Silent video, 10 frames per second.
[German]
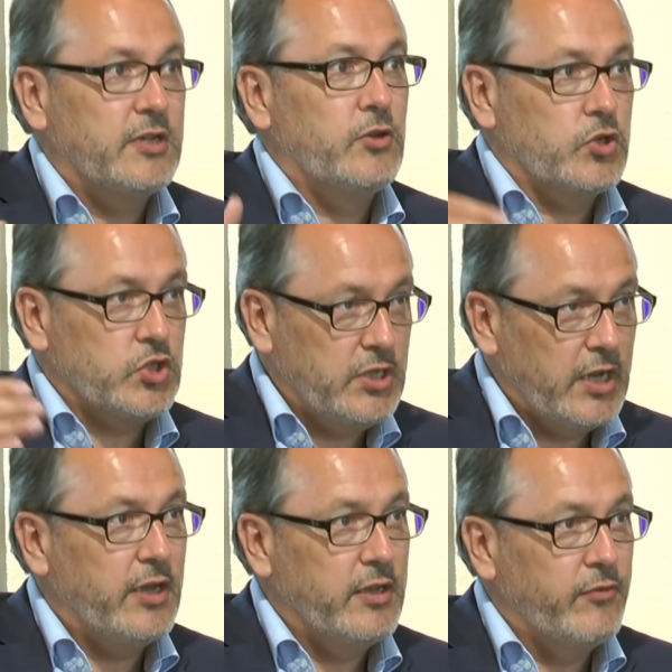noch
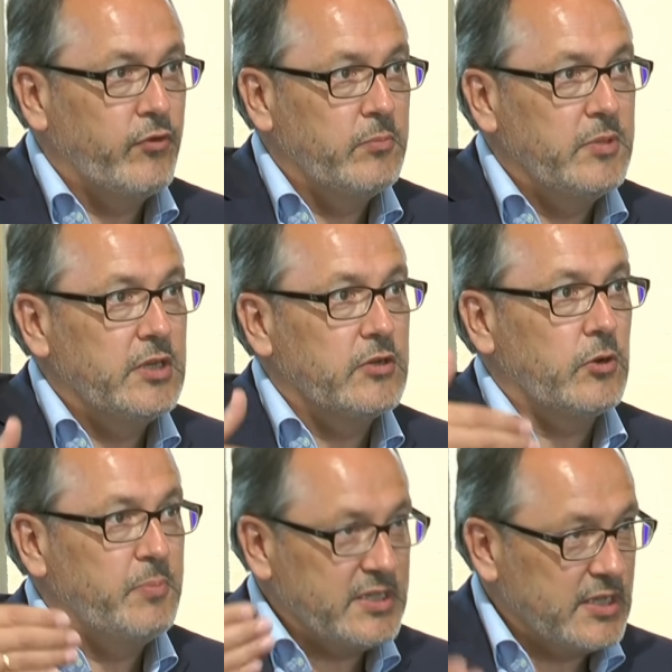schneller informieren,
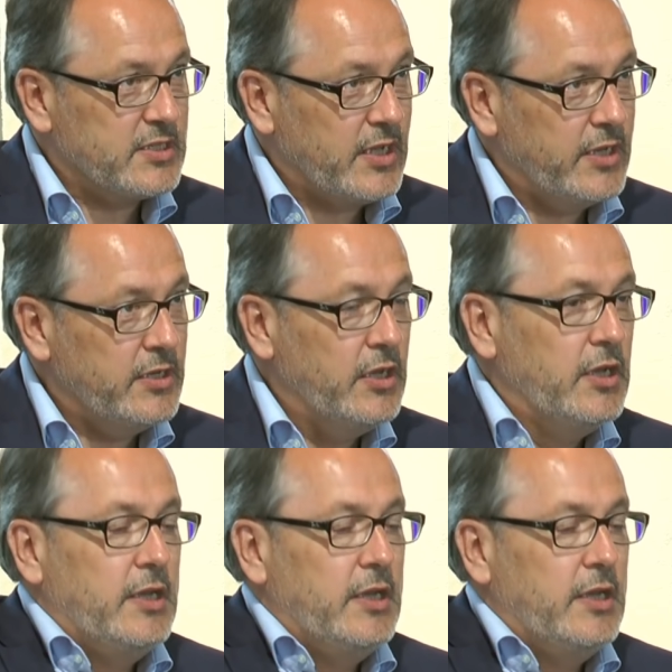noch besser sein.